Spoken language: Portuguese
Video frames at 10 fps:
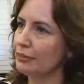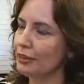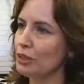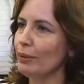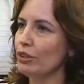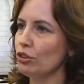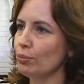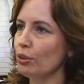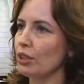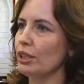que faz parte de um
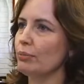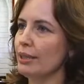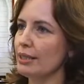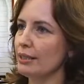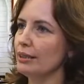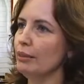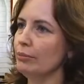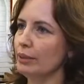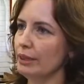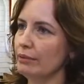projeto mais
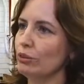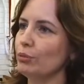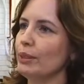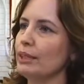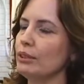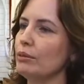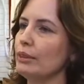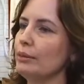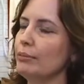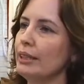amplo, em nível de Brasil
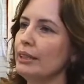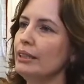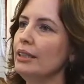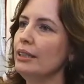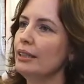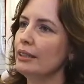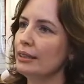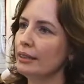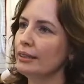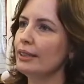também,
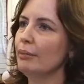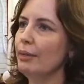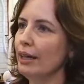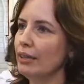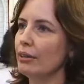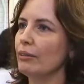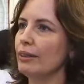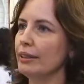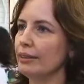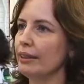que trabalha com
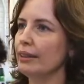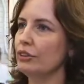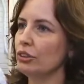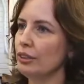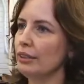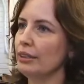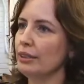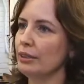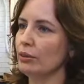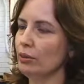a ideia
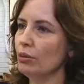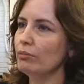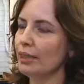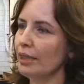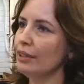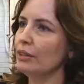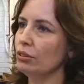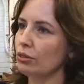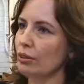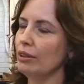de contar a
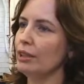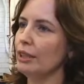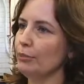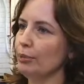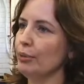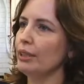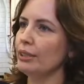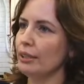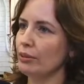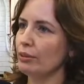história e a memória
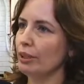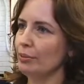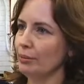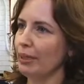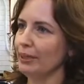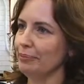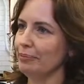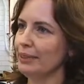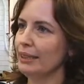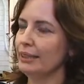da escola primária.
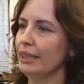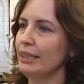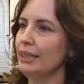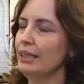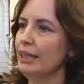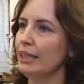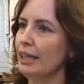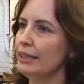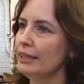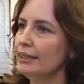Tá?
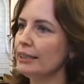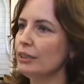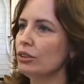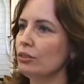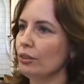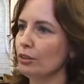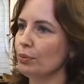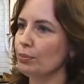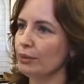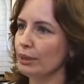Aí, nesse sentido, nós
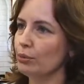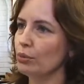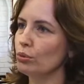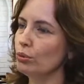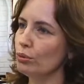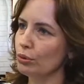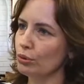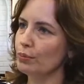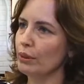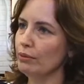propusemos um
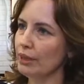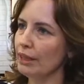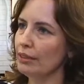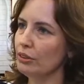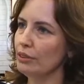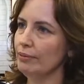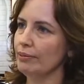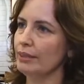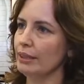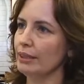curso para a UNAT,
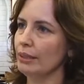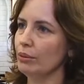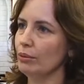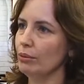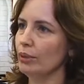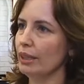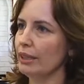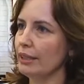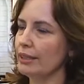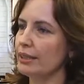então,
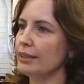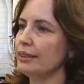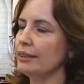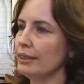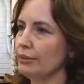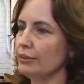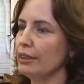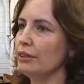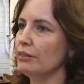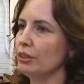aqueles que se
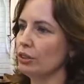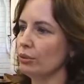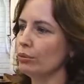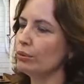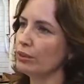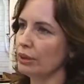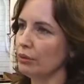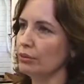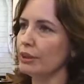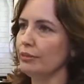inscreveram neste curso são os que